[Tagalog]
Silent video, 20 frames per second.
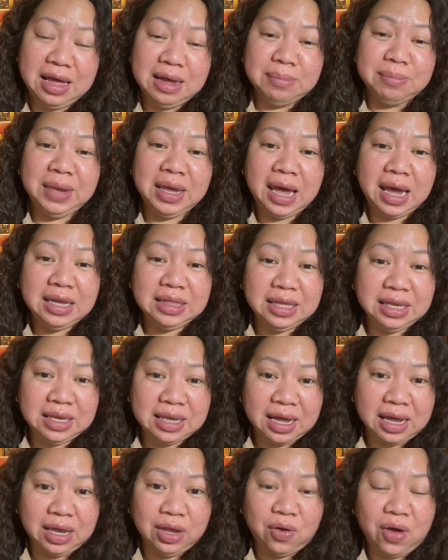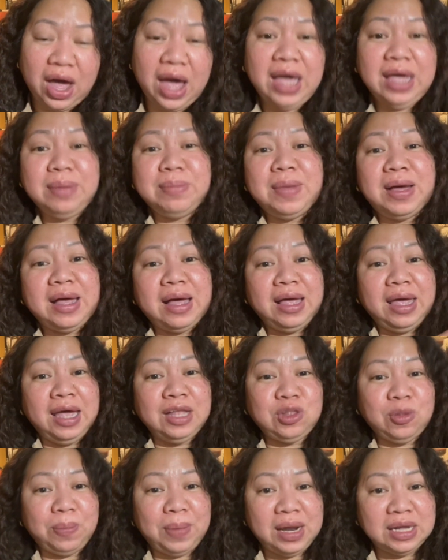may idea kayo, ay, mag,
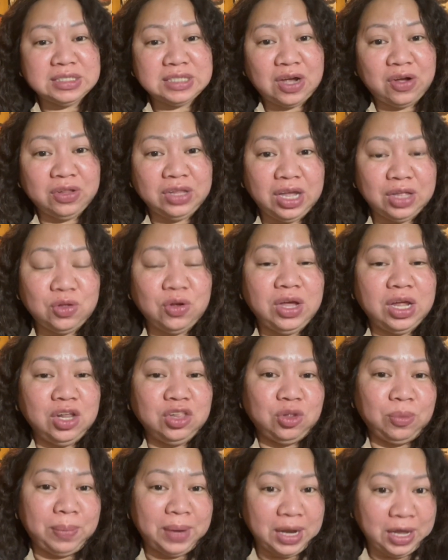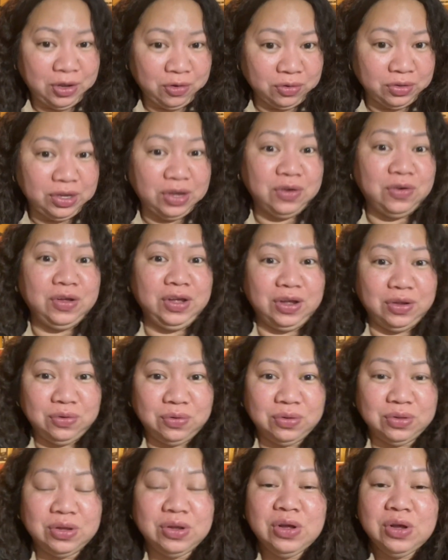ito pala sahod nito, ganito pala yun, ganun,
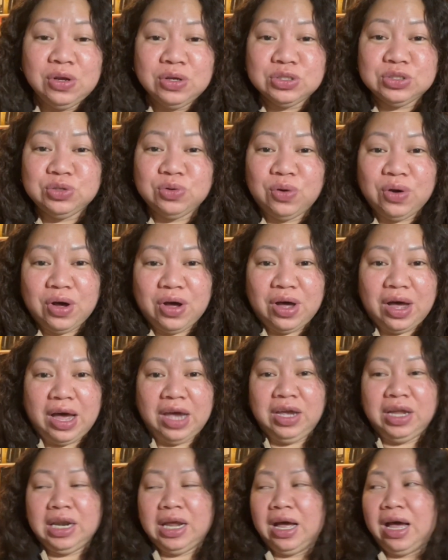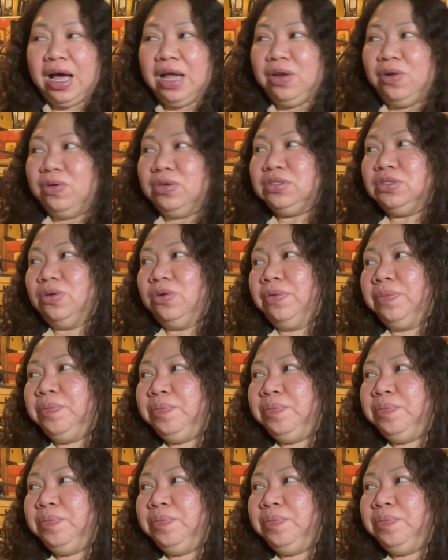ganun. So, ayun na nga, no? So,